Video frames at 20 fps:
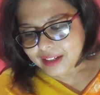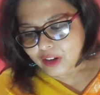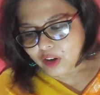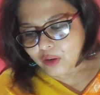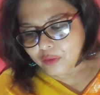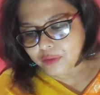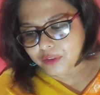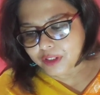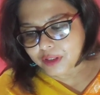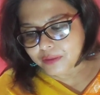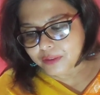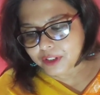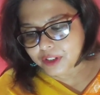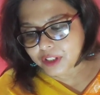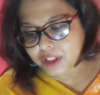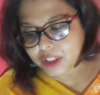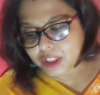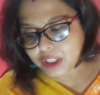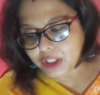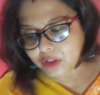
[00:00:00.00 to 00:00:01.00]
অবজারভেশন
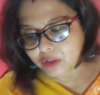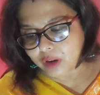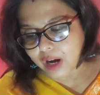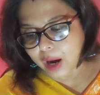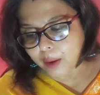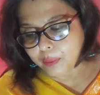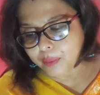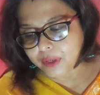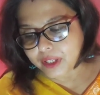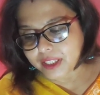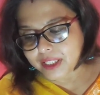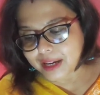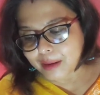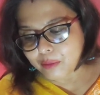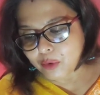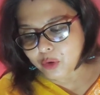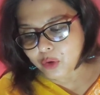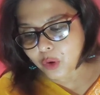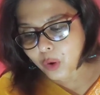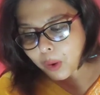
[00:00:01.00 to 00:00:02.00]
ছিল আপনি
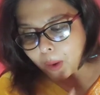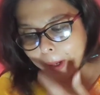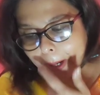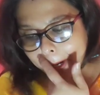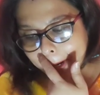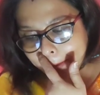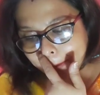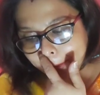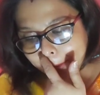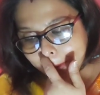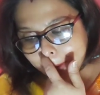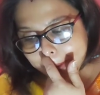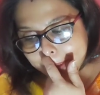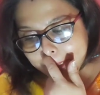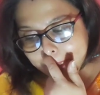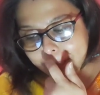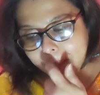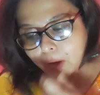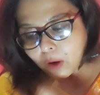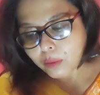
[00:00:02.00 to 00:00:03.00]
যেমন অন্যের ব্লগ
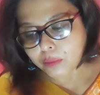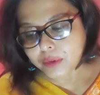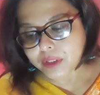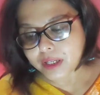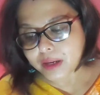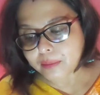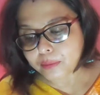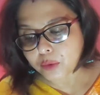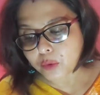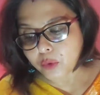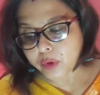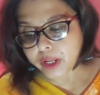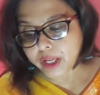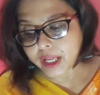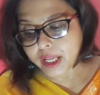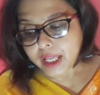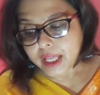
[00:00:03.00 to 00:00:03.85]
দেখে অবজার্ভ করে